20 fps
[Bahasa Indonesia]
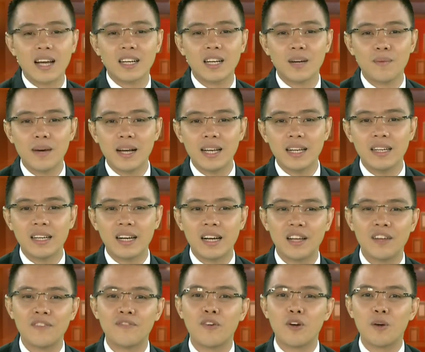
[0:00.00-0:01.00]
akan kembali
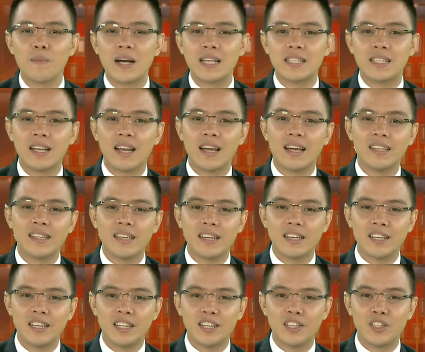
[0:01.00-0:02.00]
dengan informasi lainnya
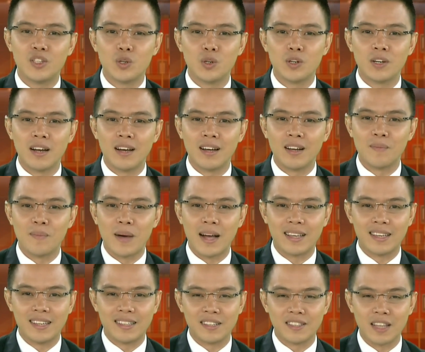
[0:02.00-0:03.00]
di Jurnal
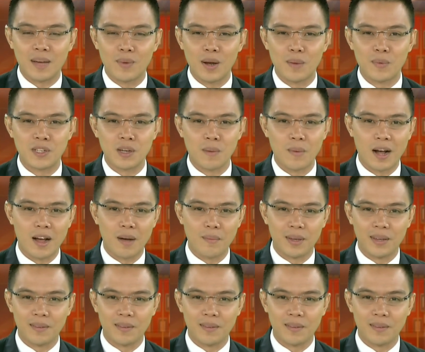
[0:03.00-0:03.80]
Pagi. Tetaplah bersama kami.